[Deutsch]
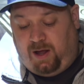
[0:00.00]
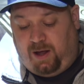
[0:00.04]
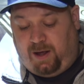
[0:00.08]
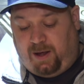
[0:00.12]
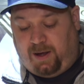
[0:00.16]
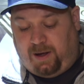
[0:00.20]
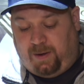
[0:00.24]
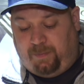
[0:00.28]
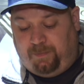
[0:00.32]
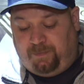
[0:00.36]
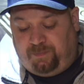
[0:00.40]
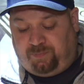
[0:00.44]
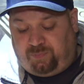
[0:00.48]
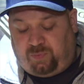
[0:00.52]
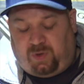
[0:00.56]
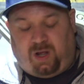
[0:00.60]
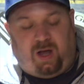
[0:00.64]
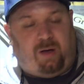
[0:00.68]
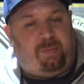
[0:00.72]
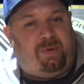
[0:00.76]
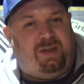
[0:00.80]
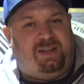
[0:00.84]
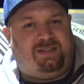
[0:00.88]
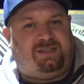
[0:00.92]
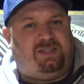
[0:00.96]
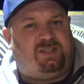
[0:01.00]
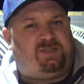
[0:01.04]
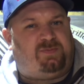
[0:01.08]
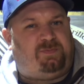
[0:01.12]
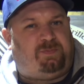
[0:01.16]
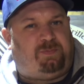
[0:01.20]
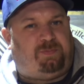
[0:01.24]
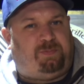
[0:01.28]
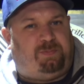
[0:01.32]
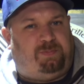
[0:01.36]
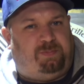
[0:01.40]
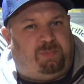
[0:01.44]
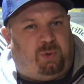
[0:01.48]
Ähm, aber es ist
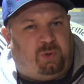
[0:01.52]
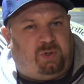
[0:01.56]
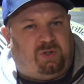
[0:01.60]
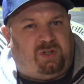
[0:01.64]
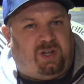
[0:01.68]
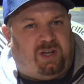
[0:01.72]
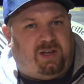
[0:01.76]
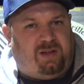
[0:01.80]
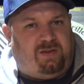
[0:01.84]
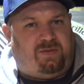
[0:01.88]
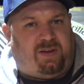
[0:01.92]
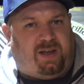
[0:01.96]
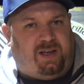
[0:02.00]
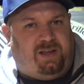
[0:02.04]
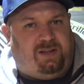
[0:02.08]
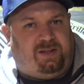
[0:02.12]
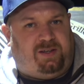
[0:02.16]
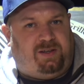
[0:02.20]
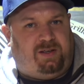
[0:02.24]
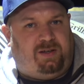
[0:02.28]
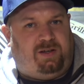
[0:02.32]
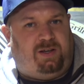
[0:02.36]
butterweich.